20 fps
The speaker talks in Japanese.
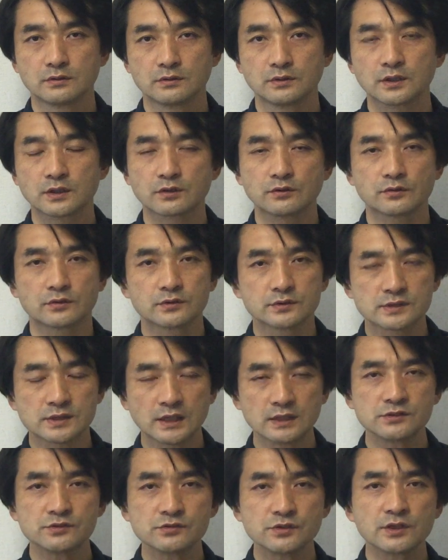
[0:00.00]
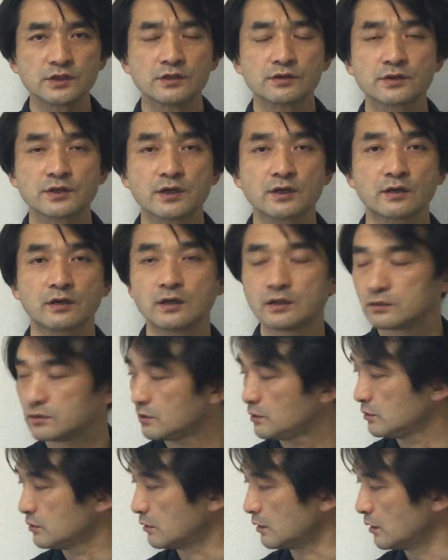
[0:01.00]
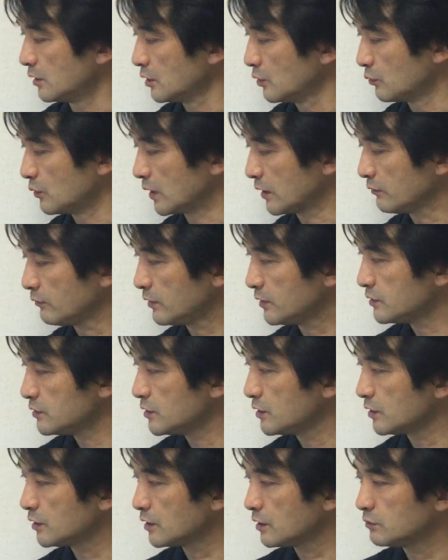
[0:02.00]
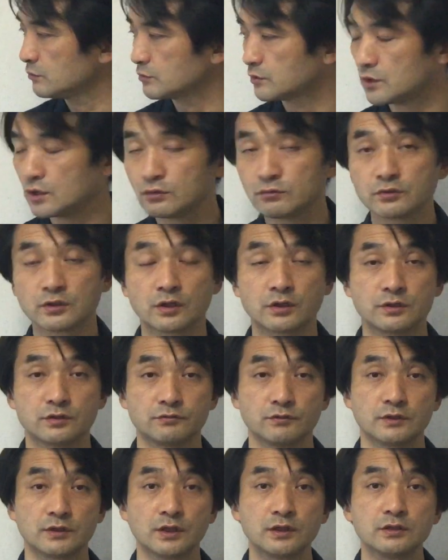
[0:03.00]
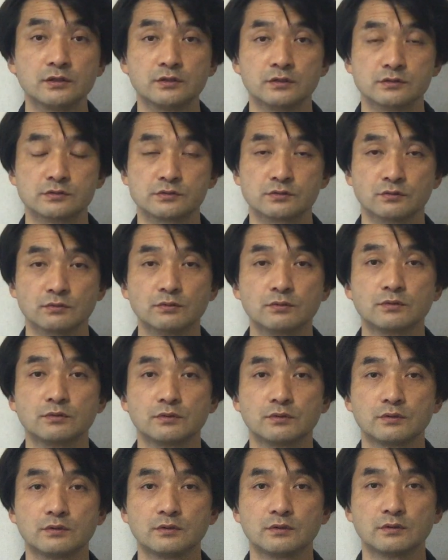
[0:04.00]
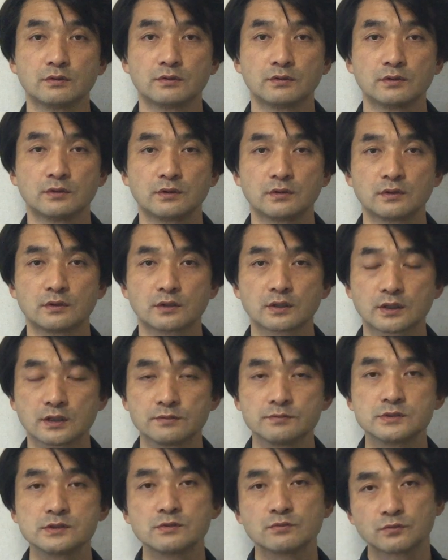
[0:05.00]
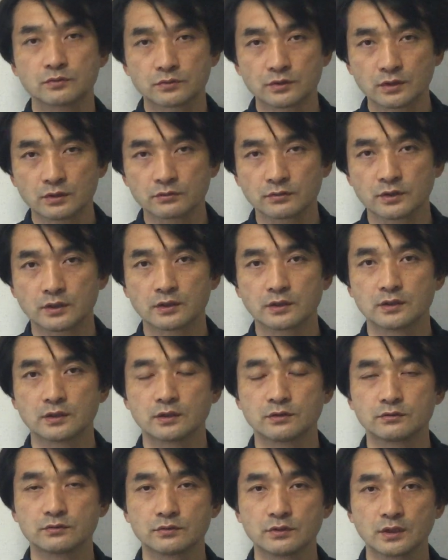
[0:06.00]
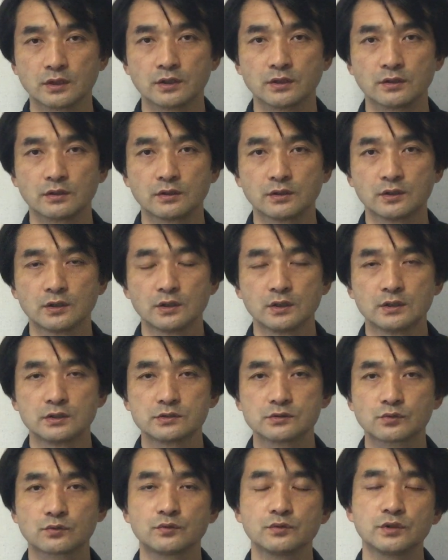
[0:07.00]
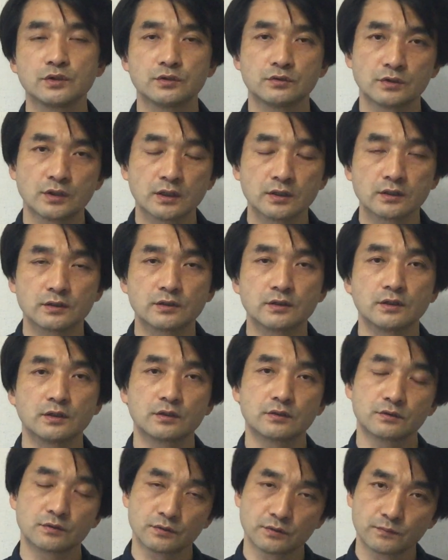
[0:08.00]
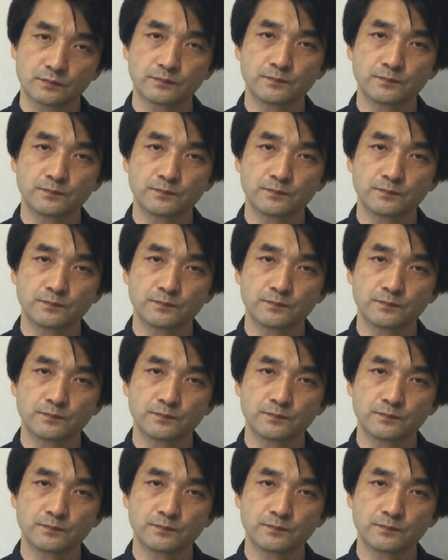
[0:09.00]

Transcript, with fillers: だけど最終的な結果っていうのは我々人間の手の中にはないんですよ。神様の手の中にあるんで、そこに委ねていく。